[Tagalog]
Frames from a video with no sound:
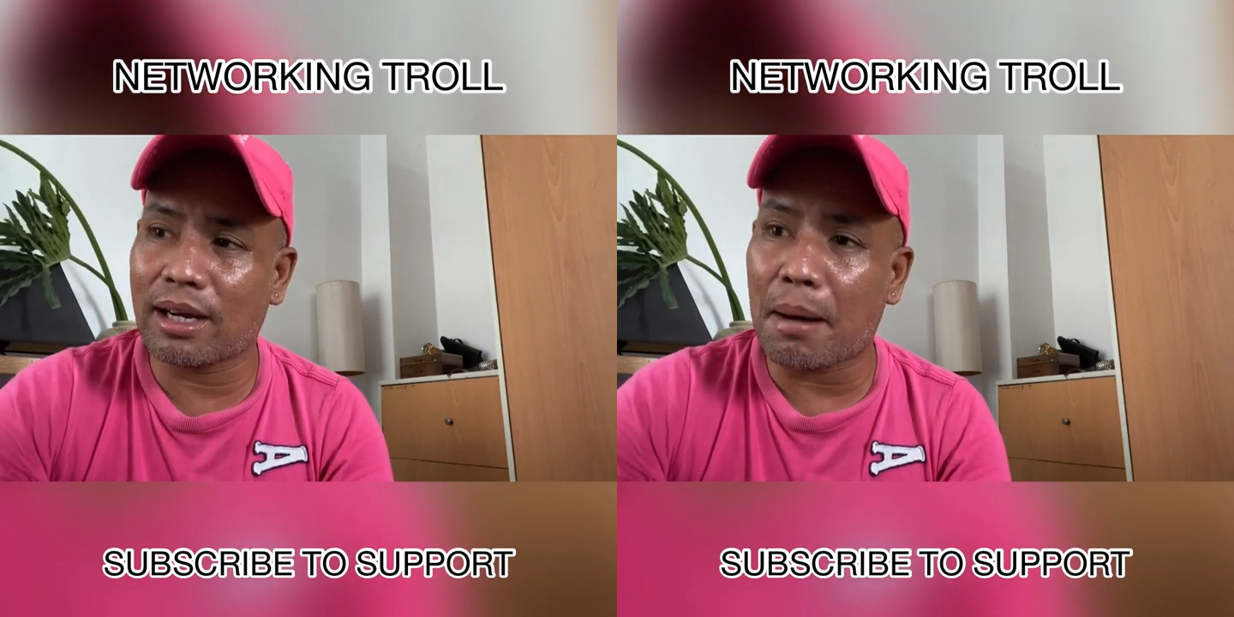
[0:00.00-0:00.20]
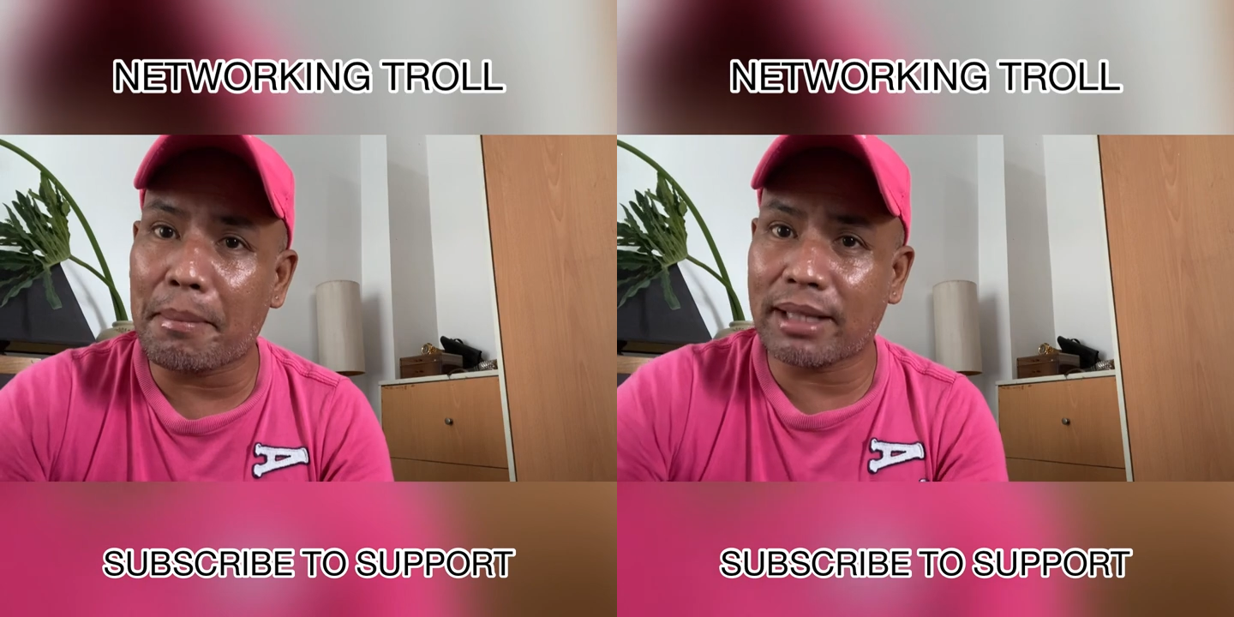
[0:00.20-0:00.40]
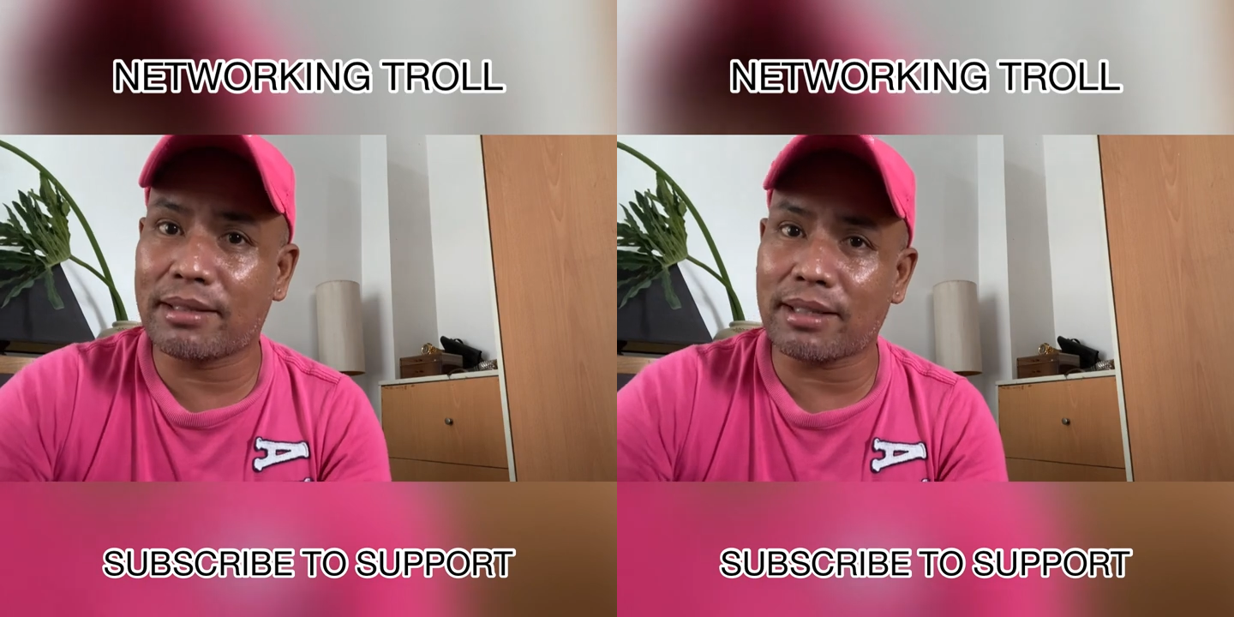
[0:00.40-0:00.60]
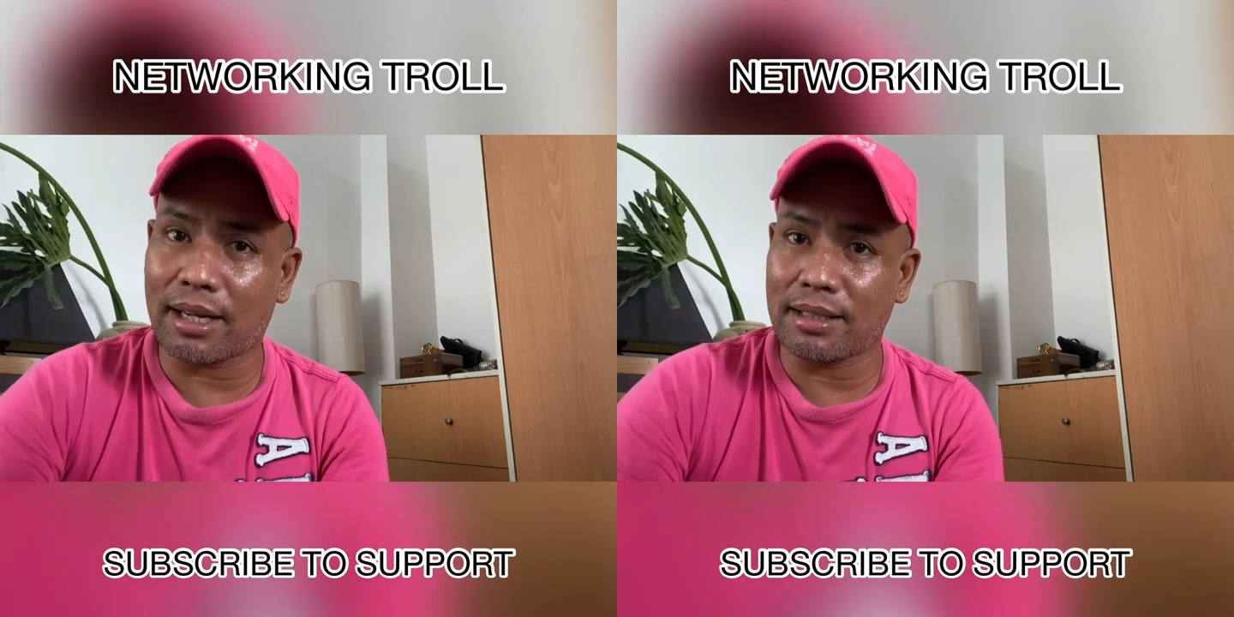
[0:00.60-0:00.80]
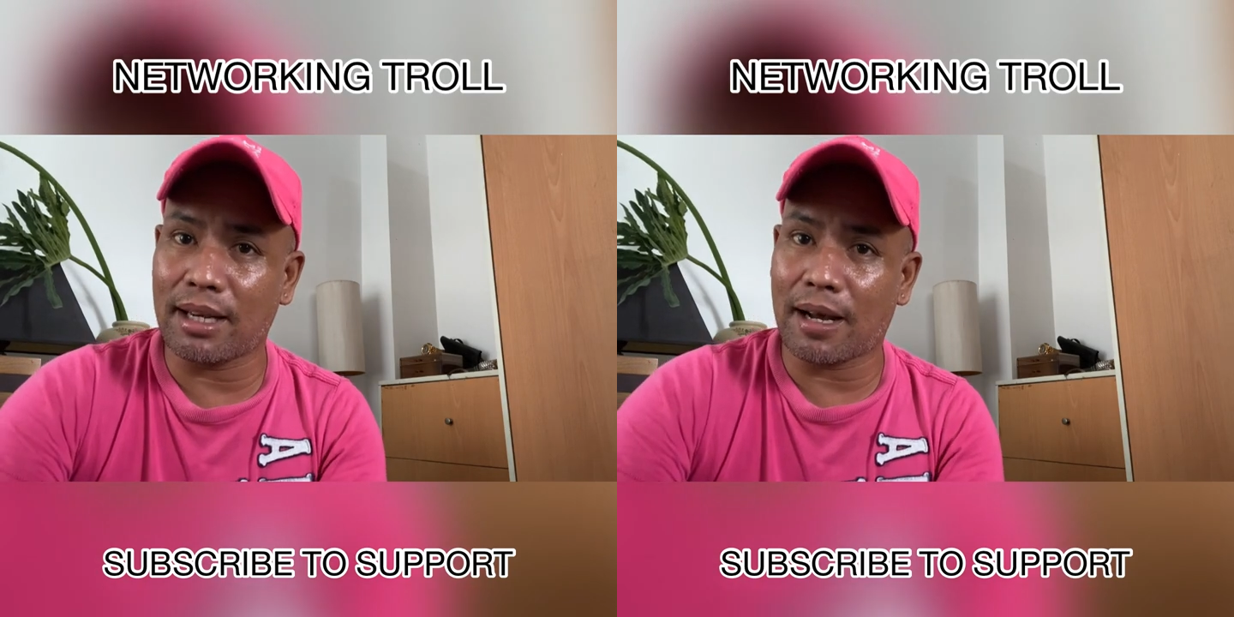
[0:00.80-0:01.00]
command sa
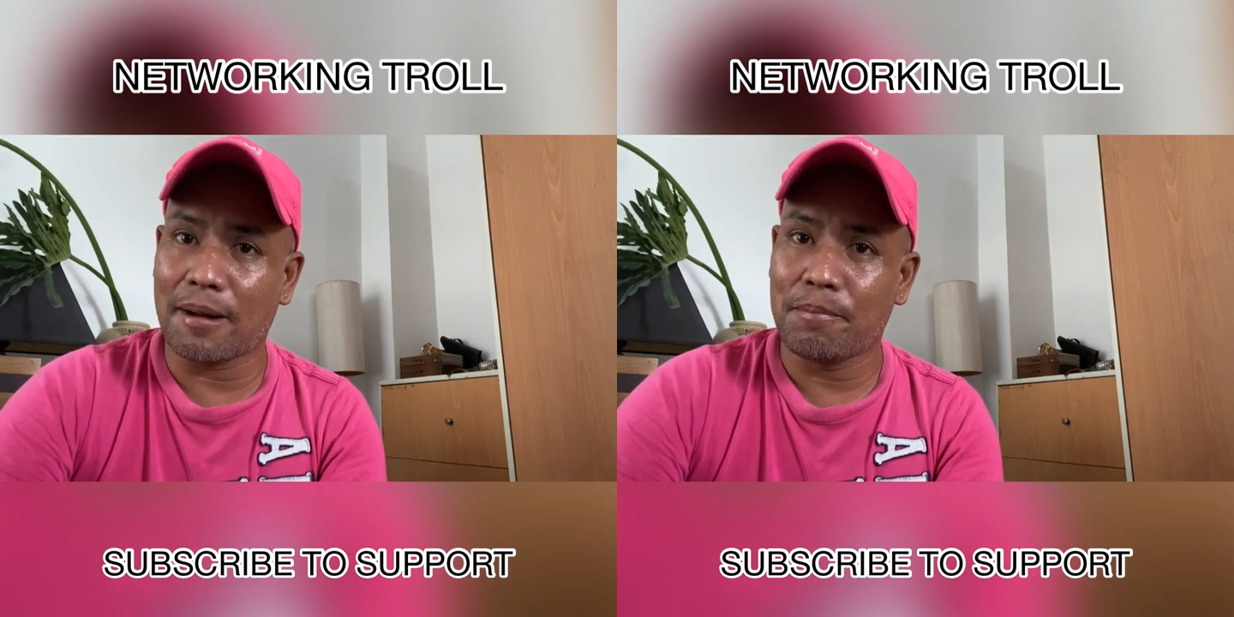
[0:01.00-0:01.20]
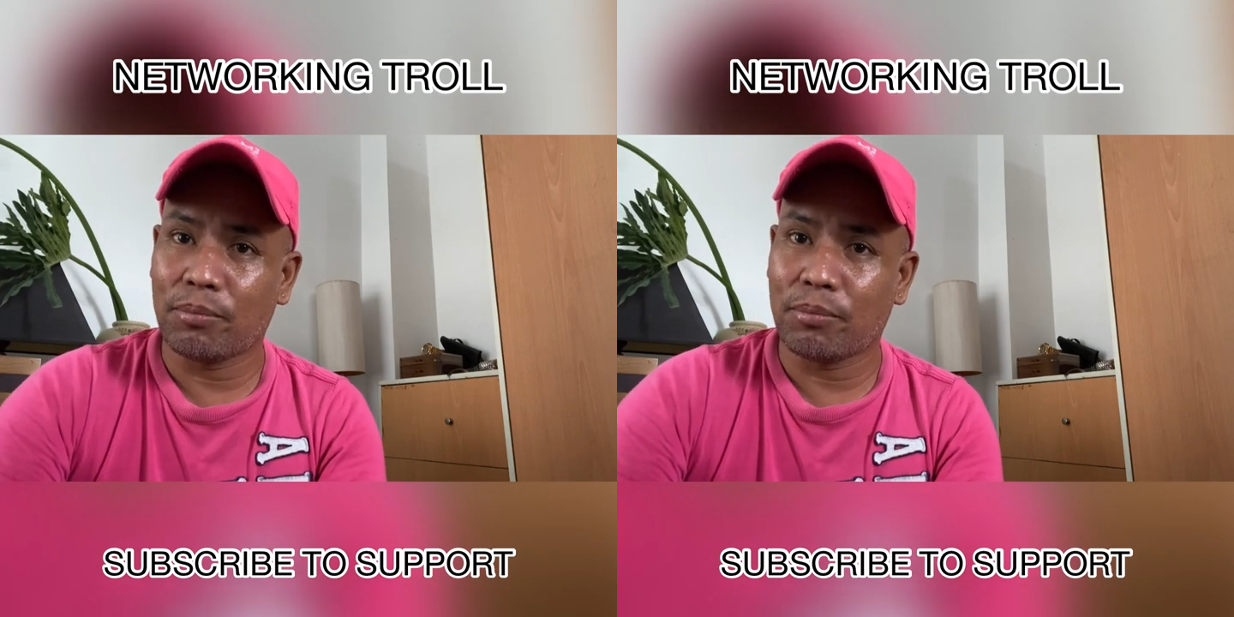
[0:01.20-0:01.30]
kanila